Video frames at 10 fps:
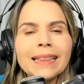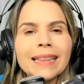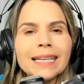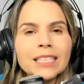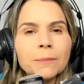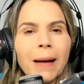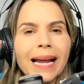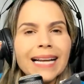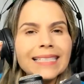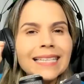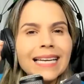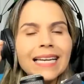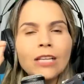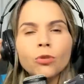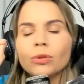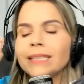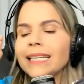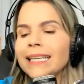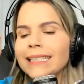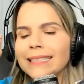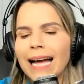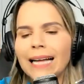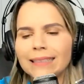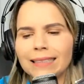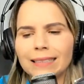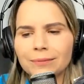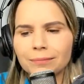transparece inutilidade.